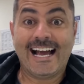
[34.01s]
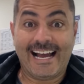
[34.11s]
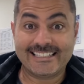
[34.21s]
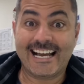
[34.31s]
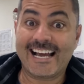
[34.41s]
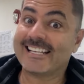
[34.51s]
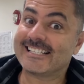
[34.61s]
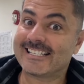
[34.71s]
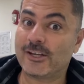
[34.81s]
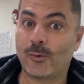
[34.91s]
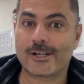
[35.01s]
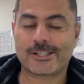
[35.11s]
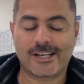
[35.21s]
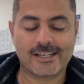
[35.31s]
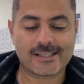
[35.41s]
Aliás, eu
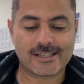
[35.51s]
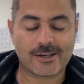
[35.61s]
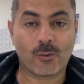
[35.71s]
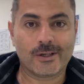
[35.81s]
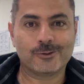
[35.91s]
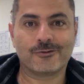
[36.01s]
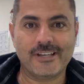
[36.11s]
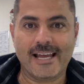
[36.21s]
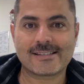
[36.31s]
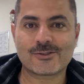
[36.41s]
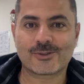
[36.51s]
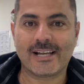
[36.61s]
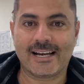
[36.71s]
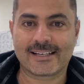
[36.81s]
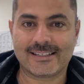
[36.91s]
achei que quando viesse
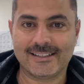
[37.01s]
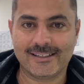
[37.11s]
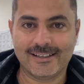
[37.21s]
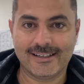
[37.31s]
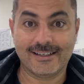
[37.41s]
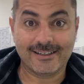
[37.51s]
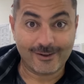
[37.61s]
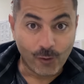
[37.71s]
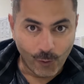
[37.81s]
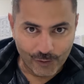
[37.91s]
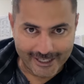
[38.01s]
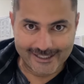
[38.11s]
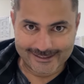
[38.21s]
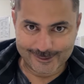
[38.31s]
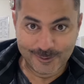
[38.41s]
estudar aqui uh,
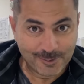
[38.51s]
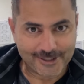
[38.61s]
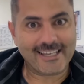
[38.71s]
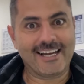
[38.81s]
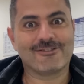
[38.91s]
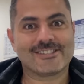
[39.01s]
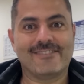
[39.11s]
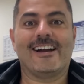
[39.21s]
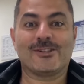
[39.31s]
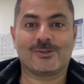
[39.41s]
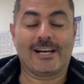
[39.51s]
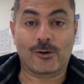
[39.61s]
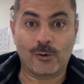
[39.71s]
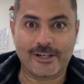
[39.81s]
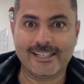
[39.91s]
coreano, porque ah, você vai estudar
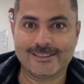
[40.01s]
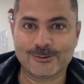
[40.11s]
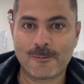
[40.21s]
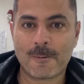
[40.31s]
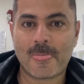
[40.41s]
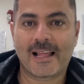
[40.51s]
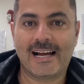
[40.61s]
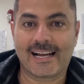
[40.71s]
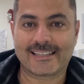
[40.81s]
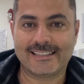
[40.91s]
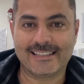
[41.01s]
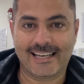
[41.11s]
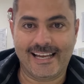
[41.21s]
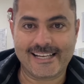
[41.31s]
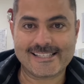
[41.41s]
coreano aqui na
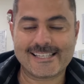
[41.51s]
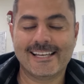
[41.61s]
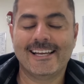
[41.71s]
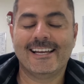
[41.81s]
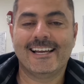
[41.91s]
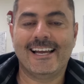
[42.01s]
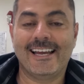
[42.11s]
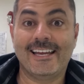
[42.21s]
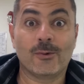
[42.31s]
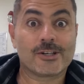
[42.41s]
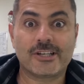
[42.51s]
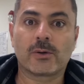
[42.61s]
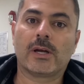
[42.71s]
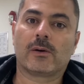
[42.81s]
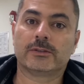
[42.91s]
Lex. É, eu achei
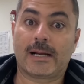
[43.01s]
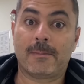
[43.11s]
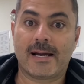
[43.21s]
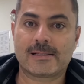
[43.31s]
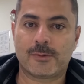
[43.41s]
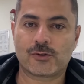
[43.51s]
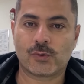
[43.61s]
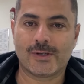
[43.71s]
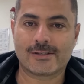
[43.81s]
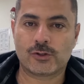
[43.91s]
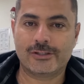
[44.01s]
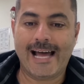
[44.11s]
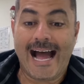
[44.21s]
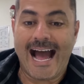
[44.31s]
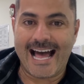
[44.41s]
que eu ia encontrar mais pessoas
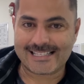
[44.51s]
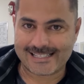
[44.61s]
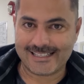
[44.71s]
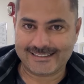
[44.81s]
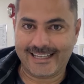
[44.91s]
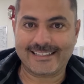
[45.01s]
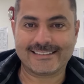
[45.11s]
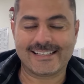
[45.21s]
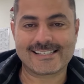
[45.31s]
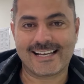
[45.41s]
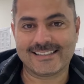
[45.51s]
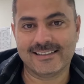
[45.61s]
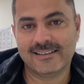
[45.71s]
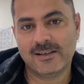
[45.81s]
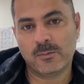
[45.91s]
da Ásia né,
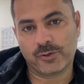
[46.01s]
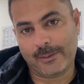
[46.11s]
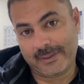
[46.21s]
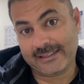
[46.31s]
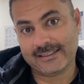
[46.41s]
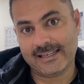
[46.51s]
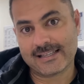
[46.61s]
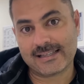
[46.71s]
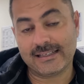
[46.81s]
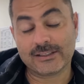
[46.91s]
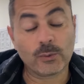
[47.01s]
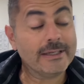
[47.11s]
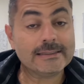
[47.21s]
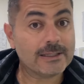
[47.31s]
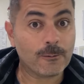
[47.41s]
interessada por aprender essa língua
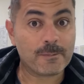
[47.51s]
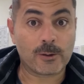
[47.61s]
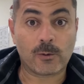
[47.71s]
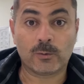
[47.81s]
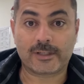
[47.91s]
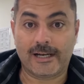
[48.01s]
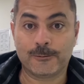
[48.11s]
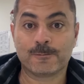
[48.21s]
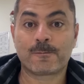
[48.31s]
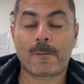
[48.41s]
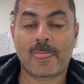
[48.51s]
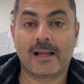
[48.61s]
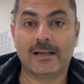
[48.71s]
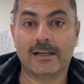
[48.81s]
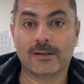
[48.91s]
e não, pelo contrário.
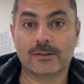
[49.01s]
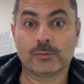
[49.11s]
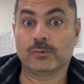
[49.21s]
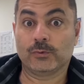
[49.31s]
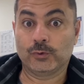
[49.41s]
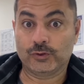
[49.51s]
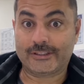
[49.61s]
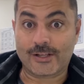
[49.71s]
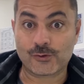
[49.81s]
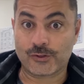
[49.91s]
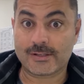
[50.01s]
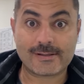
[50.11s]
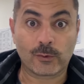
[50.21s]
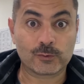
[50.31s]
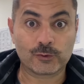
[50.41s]
Uh, Estados Unidos
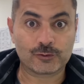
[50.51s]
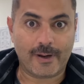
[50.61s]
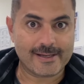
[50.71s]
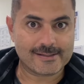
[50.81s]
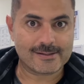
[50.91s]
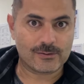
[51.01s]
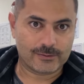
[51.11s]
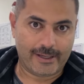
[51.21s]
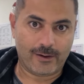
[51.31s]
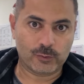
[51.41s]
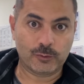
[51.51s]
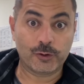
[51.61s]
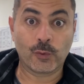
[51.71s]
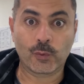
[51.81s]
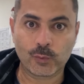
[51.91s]
é um dos países, né, o
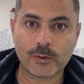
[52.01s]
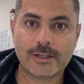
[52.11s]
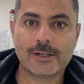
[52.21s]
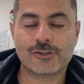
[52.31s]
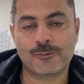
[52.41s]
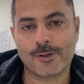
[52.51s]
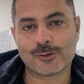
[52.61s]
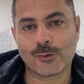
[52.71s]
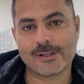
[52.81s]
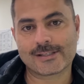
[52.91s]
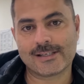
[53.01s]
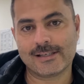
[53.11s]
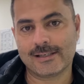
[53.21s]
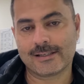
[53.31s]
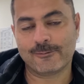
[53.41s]
número um de pessoas que,
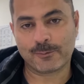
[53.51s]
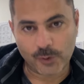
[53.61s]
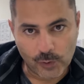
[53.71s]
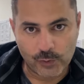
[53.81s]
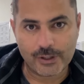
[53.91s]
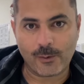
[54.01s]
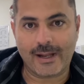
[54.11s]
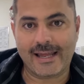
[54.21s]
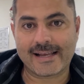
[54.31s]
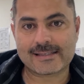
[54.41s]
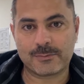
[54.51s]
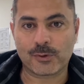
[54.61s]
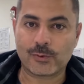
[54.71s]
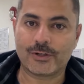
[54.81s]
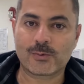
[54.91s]
que procuram o Alex, que
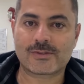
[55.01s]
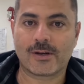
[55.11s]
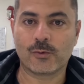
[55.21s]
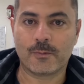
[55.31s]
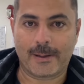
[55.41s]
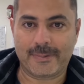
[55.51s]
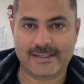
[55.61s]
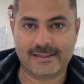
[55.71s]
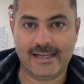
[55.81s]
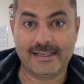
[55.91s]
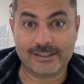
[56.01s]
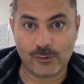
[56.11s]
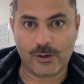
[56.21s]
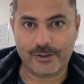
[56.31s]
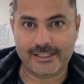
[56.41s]
procuram o Seul para aprender a
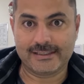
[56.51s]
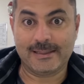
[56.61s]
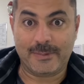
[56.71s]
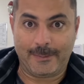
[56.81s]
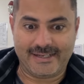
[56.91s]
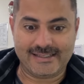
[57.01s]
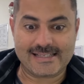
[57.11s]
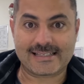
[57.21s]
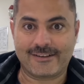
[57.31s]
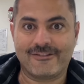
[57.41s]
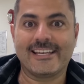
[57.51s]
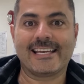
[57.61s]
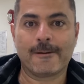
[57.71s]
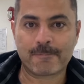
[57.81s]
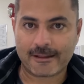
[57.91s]
língua coreana, para aprender a
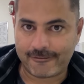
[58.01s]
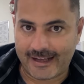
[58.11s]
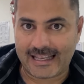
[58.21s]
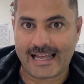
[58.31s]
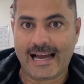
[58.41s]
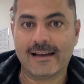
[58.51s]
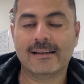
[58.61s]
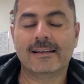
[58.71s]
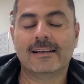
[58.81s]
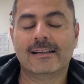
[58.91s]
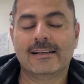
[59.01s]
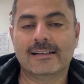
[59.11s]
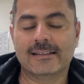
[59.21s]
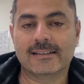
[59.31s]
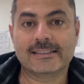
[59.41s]
escrever, falar.
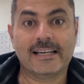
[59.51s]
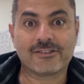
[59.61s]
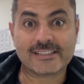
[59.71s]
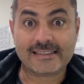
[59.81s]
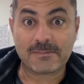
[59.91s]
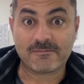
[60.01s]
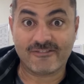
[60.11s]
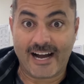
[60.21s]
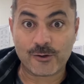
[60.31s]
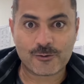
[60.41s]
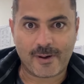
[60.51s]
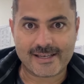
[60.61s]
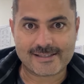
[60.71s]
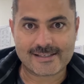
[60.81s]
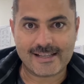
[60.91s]
Uh, e aí você tem vários
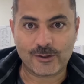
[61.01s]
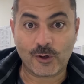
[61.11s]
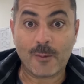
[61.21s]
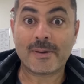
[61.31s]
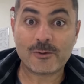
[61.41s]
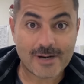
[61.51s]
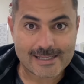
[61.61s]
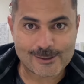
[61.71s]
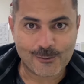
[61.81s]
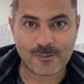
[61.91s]
países da Europa e o Brasil.